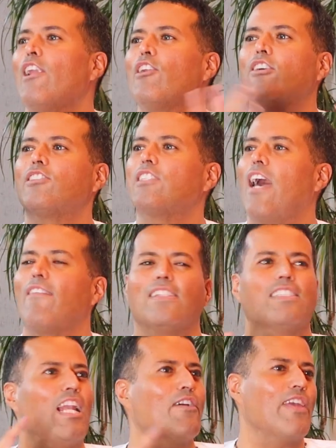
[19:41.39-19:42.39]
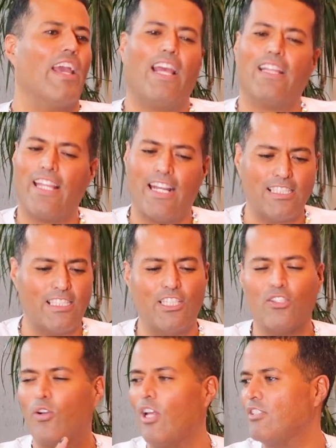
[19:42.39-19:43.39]
no sabes si la vieja tiene
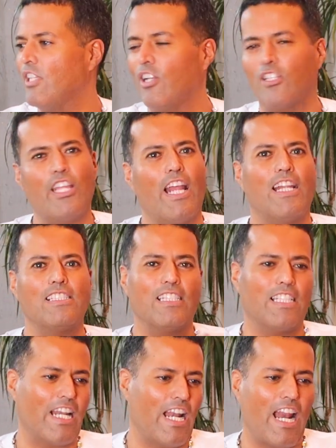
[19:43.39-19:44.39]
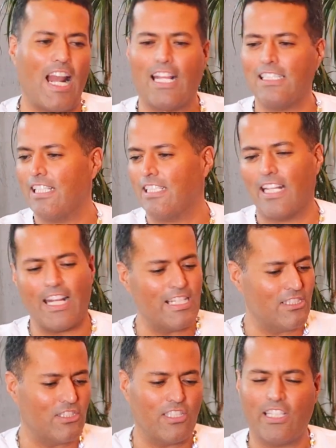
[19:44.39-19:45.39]
cintura o si no tiene, si tiene nalgas, si
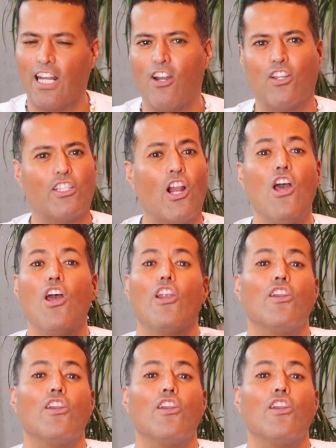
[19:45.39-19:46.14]
tiene esto, si tiene lo otro.